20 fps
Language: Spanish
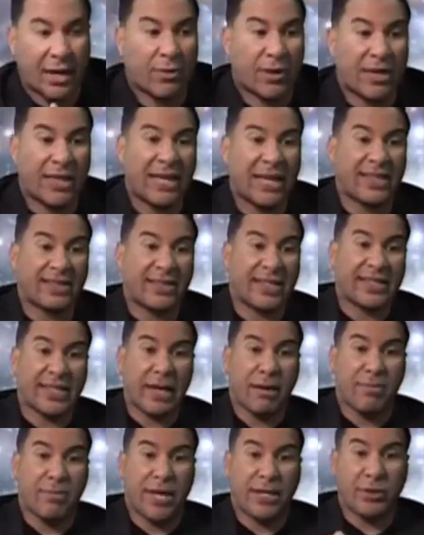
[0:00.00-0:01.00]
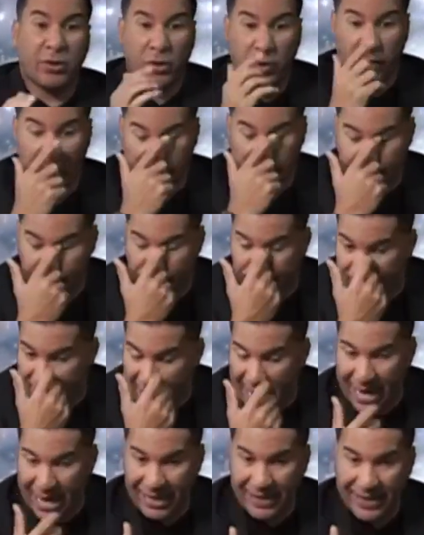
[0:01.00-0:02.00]
Recuerda que este segmento
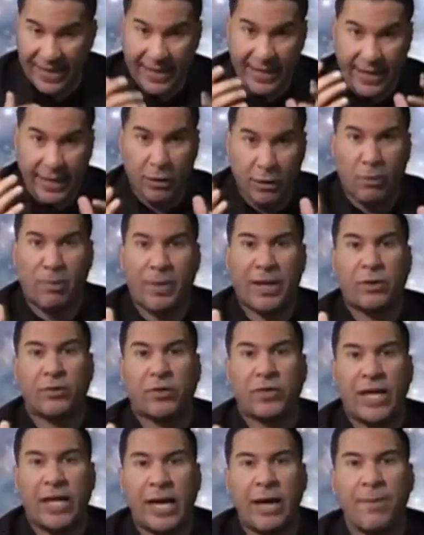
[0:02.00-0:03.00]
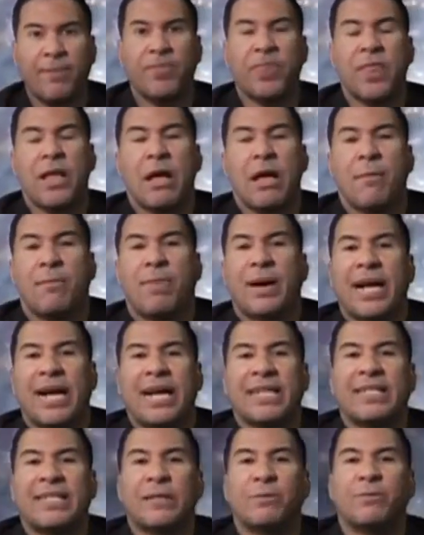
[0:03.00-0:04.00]
va dirigido para usted
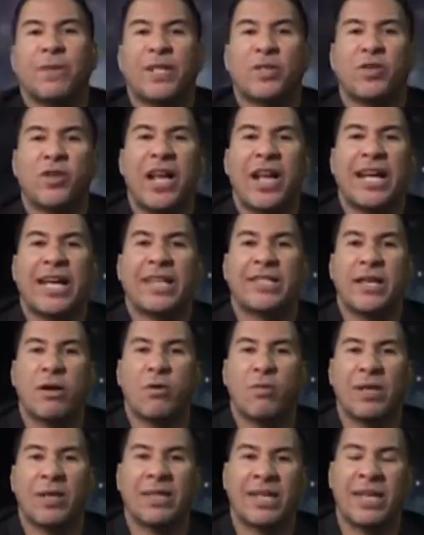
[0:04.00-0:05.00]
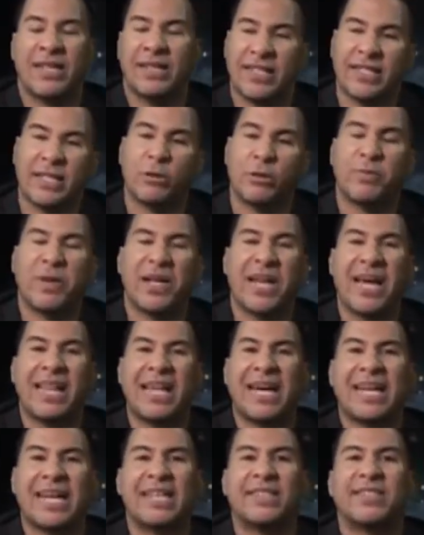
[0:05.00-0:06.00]
para esas personas que se encuentran
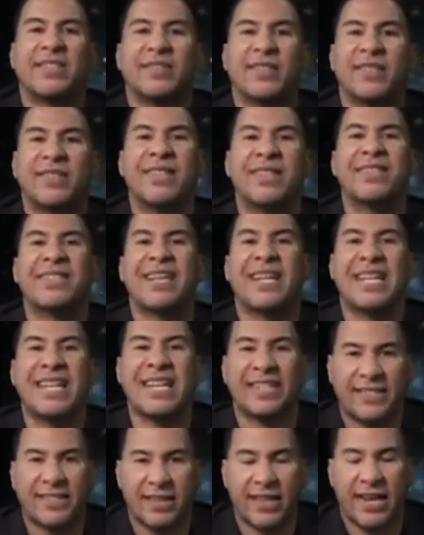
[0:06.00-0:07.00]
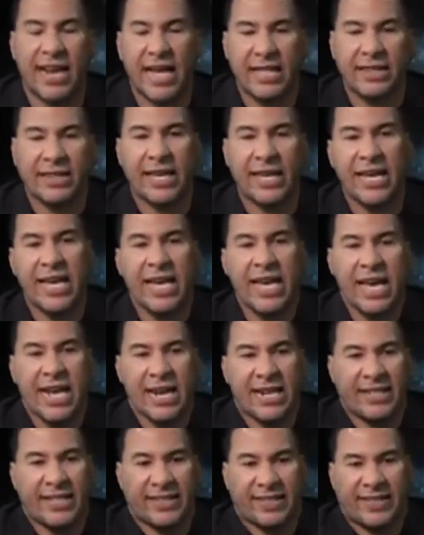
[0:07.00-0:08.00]
desesperadas, que necesitan salir hacia adelante,
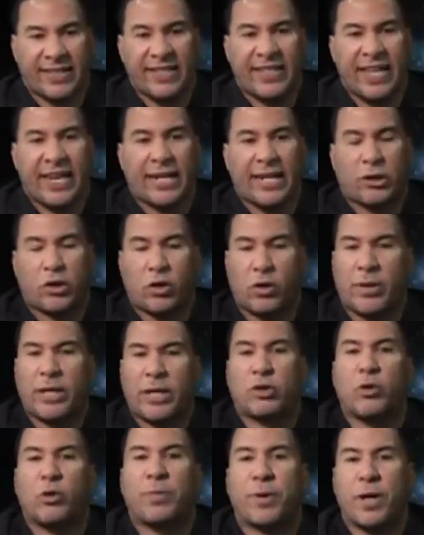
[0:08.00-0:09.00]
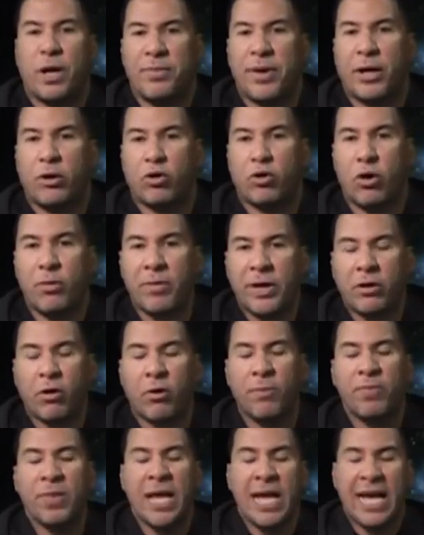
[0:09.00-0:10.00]
necesitan resolver su problema
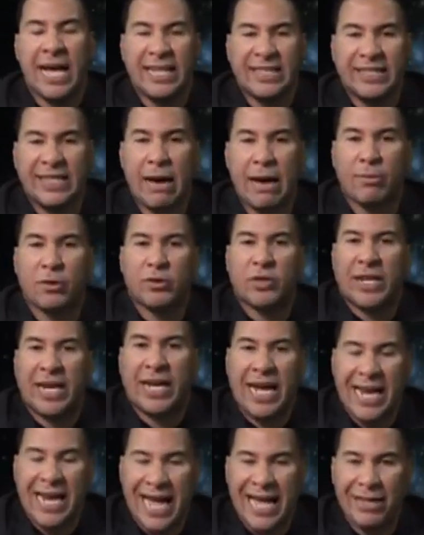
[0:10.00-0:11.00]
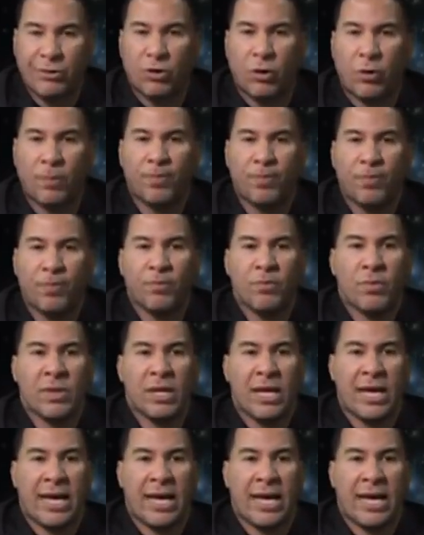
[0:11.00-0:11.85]
económico. Estamos regalando